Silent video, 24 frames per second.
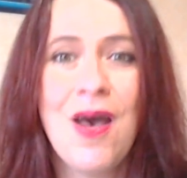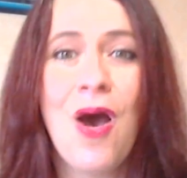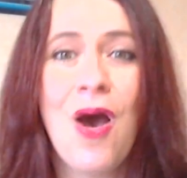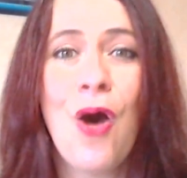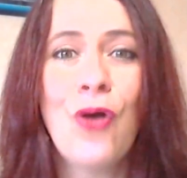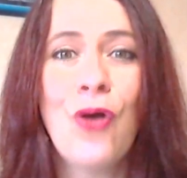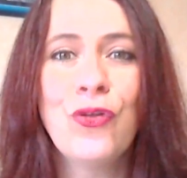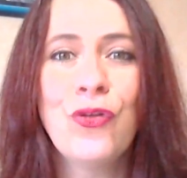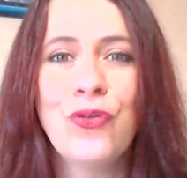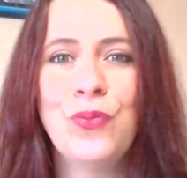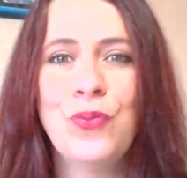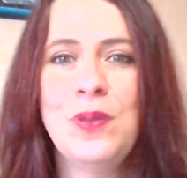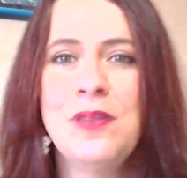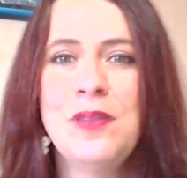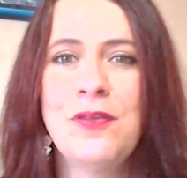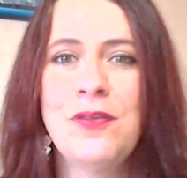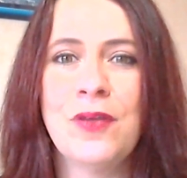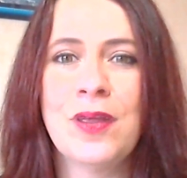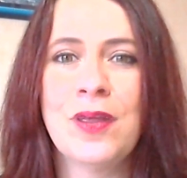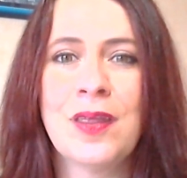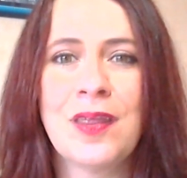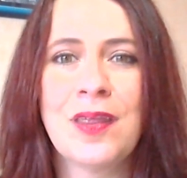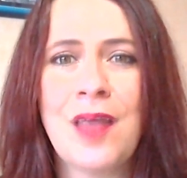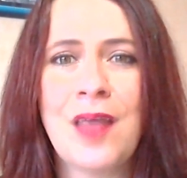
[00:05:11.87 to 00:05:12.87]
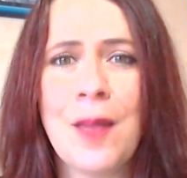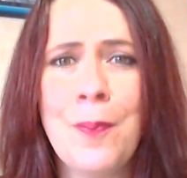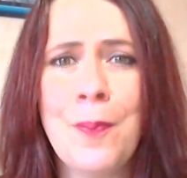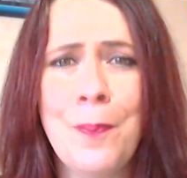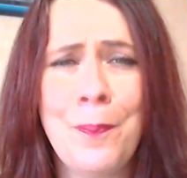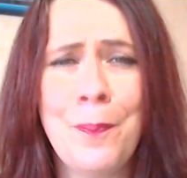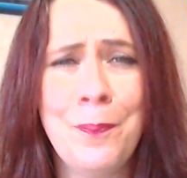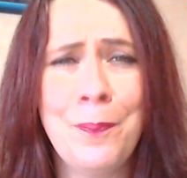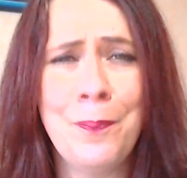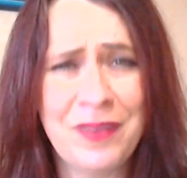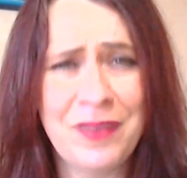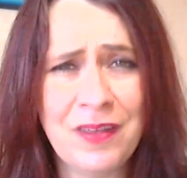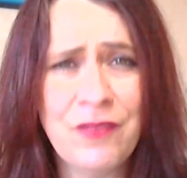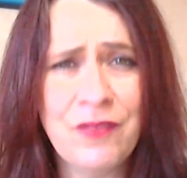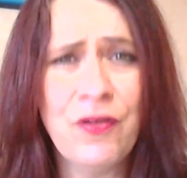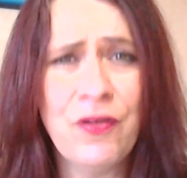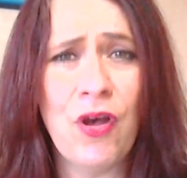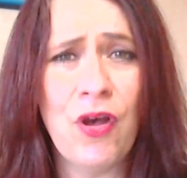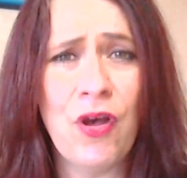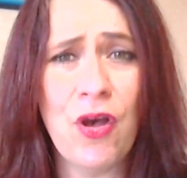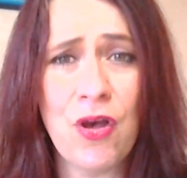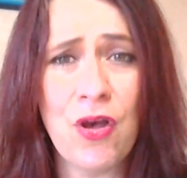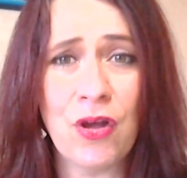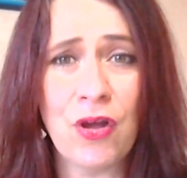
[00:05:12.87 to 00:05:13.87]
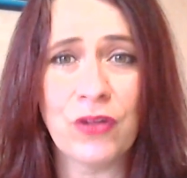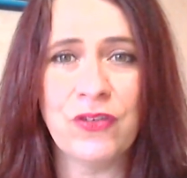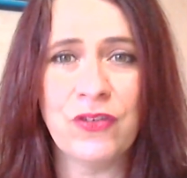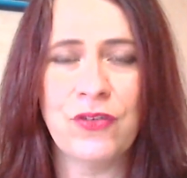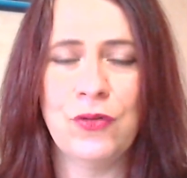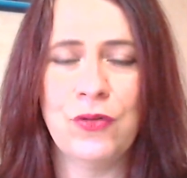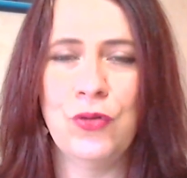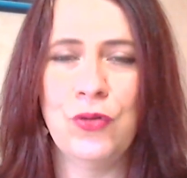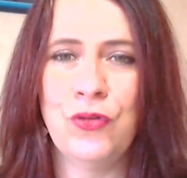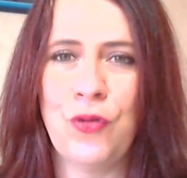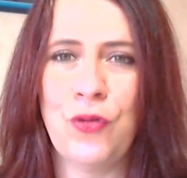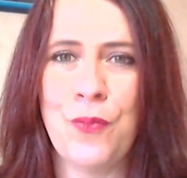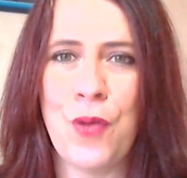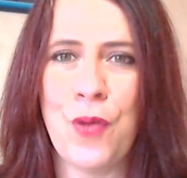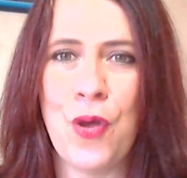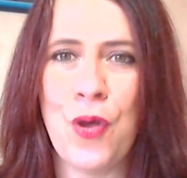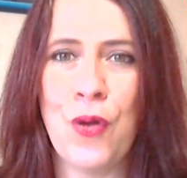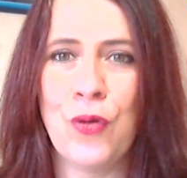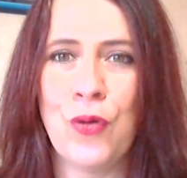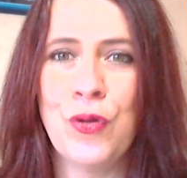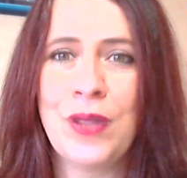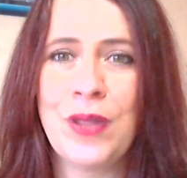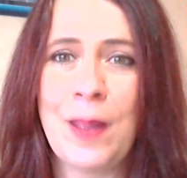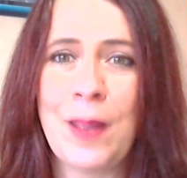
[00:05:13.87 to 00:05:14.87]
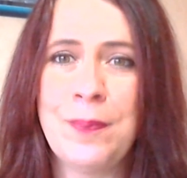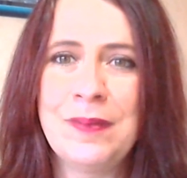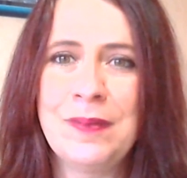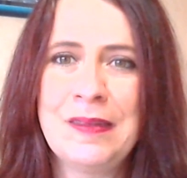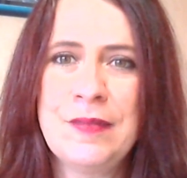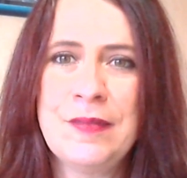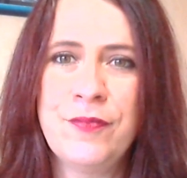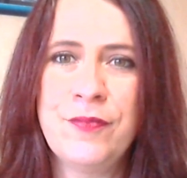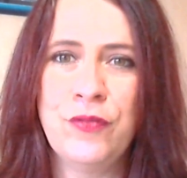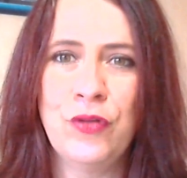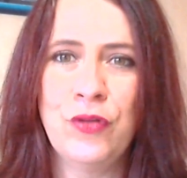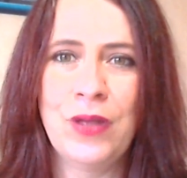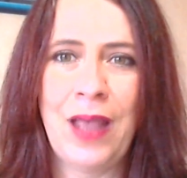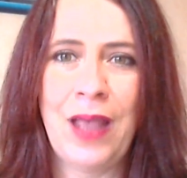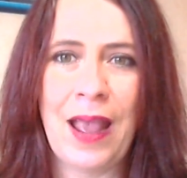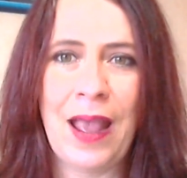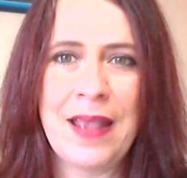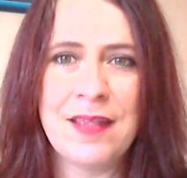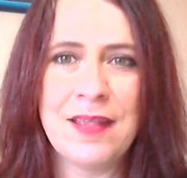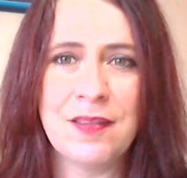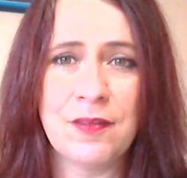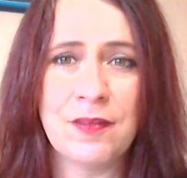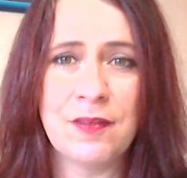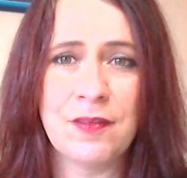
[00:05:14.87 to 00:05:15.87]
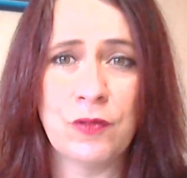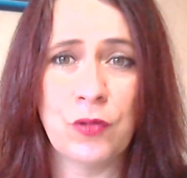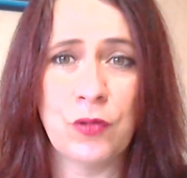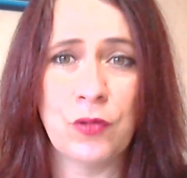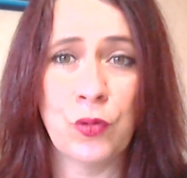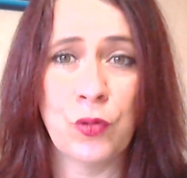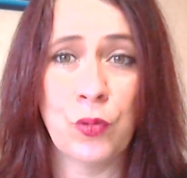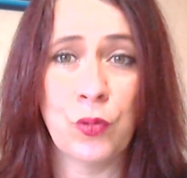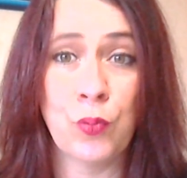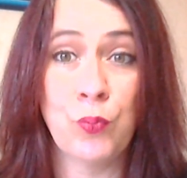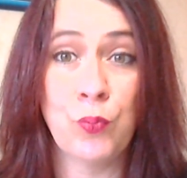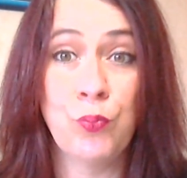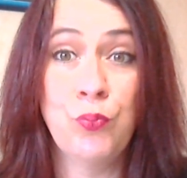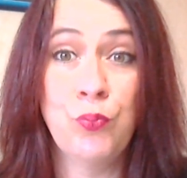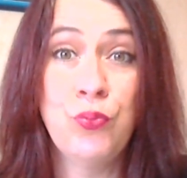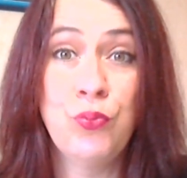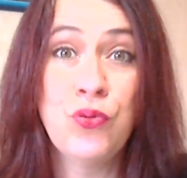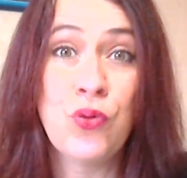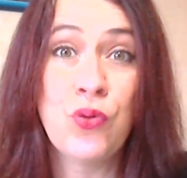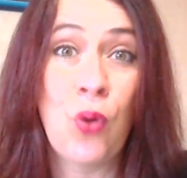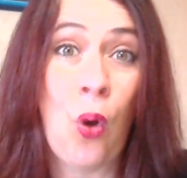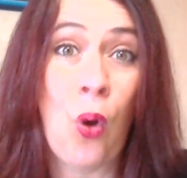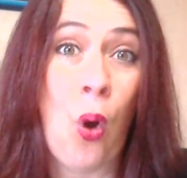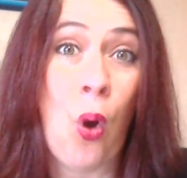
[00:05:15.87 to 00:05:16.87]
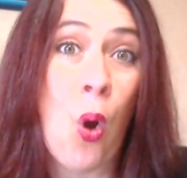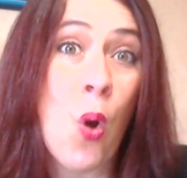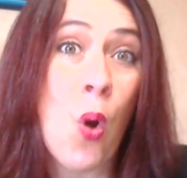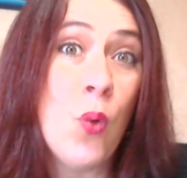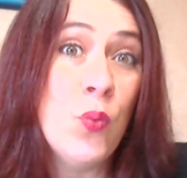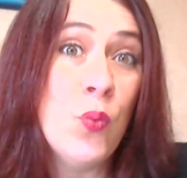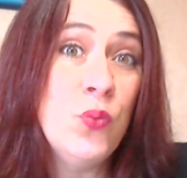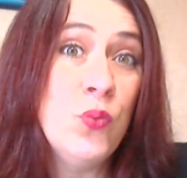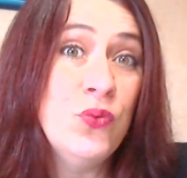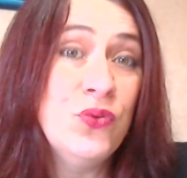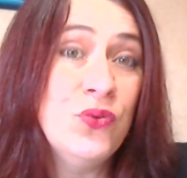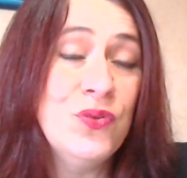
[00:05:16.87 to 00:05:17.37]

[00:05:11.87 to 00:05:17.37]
Ensuite, Captive Hearts, le tome 1, Le Captive de Grace Burroughs.